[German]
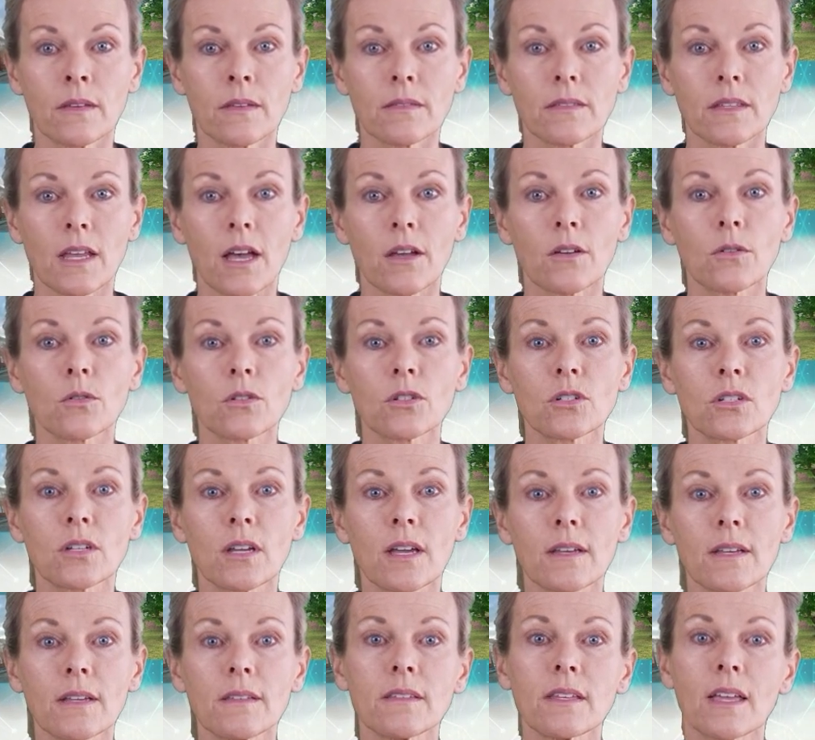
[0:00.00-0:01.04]
Dadurch
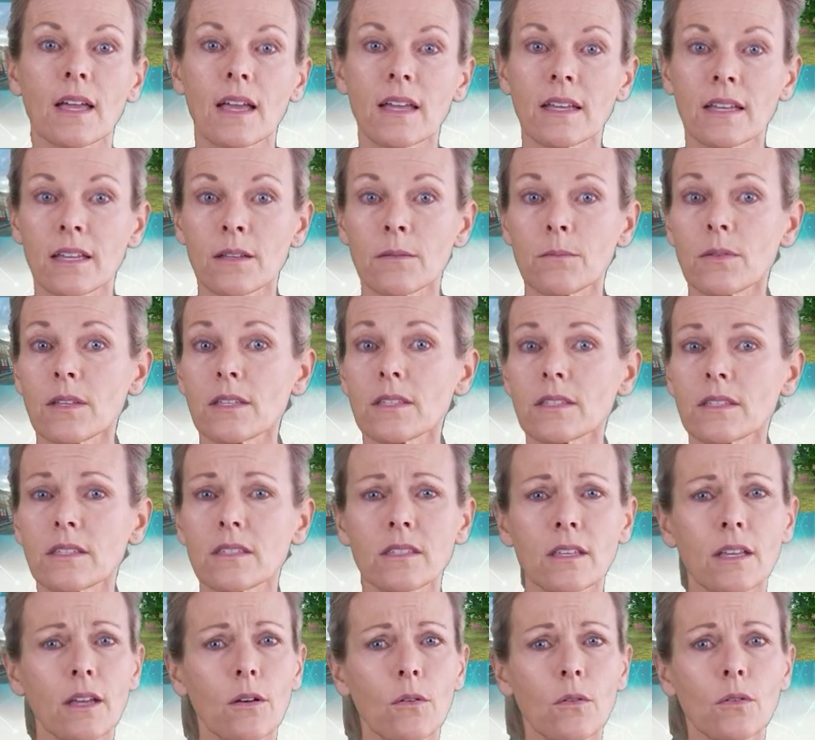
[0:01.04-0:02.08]
können die Ergebnisse
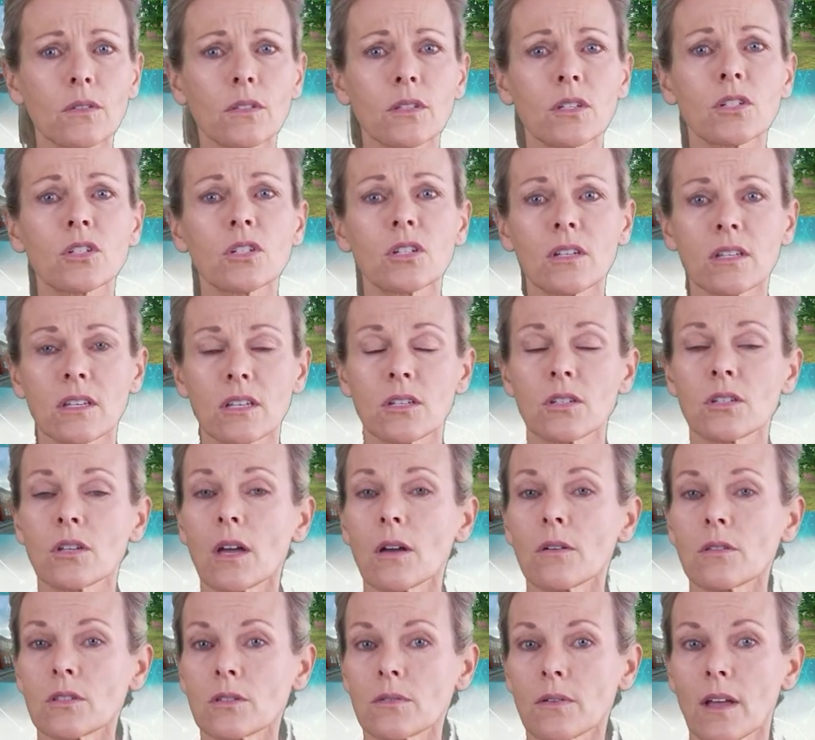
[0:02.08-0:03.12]
sehr unterschiedlich
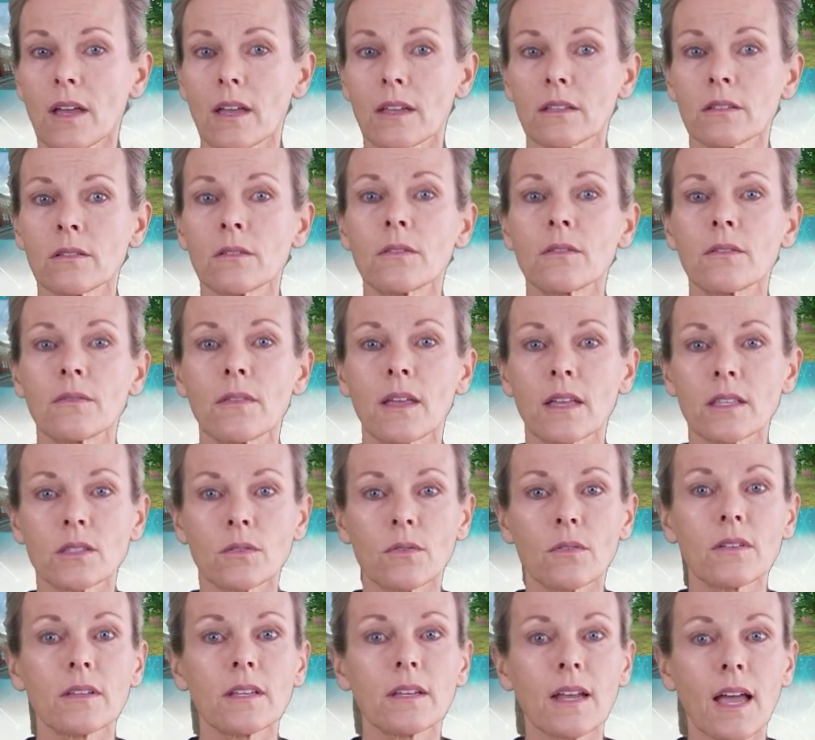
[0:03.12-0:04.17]
ausfallen, was
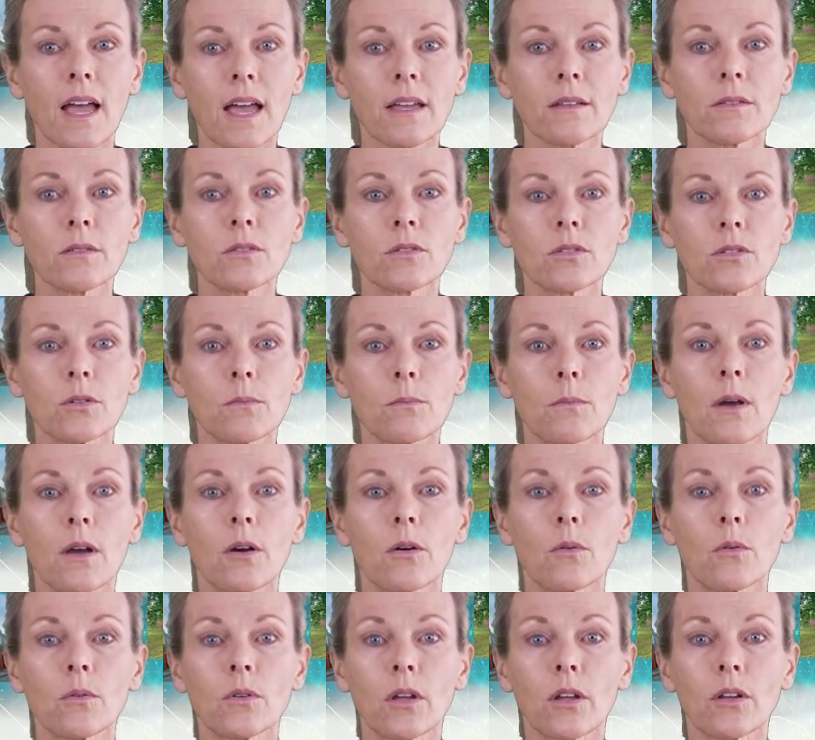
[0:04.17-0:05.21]
für den
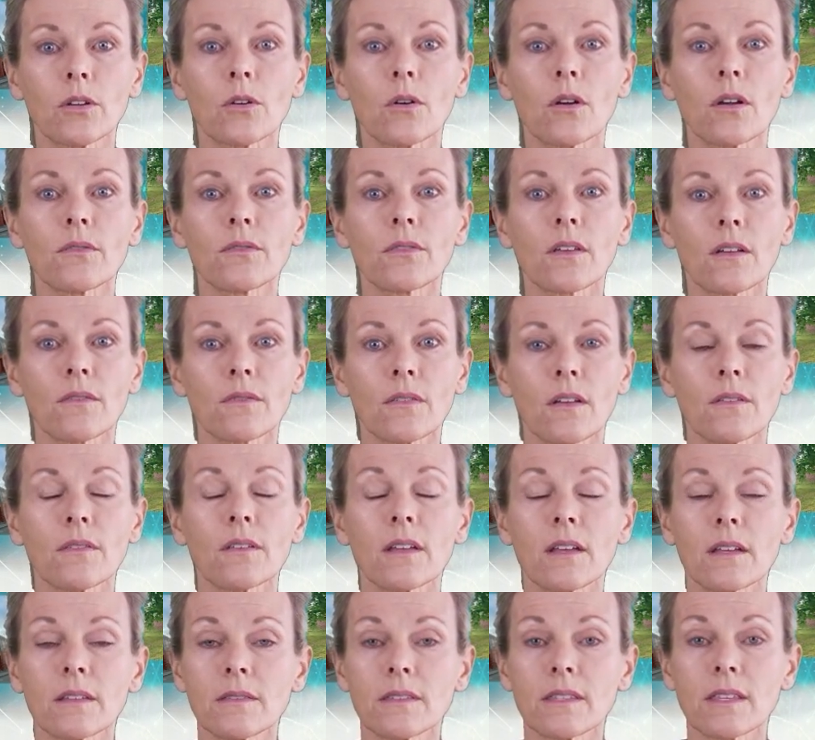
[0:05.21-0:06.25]
Eigentümer oder Käufer
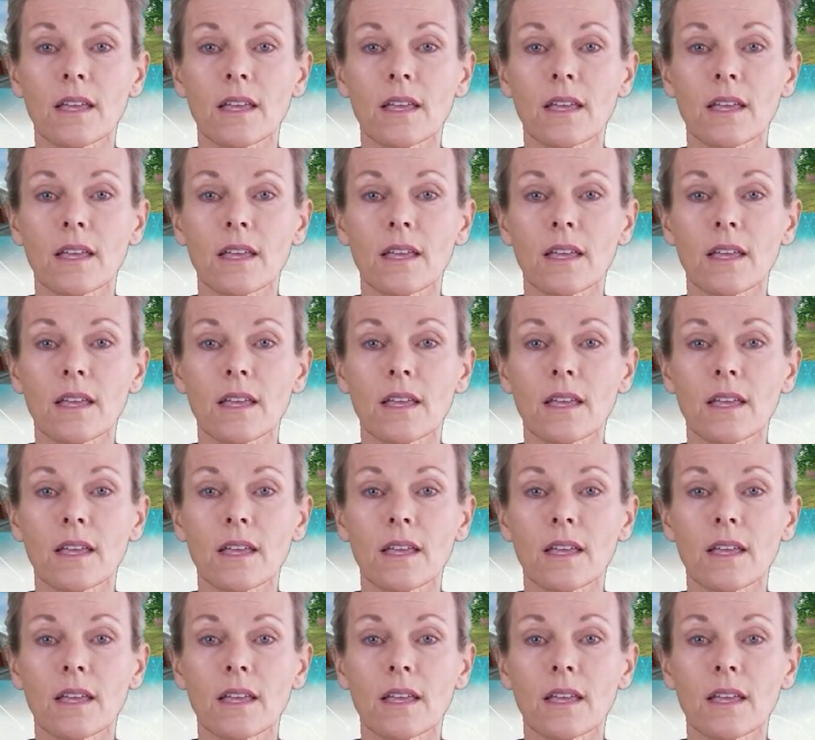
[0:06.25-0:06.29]
verwirrend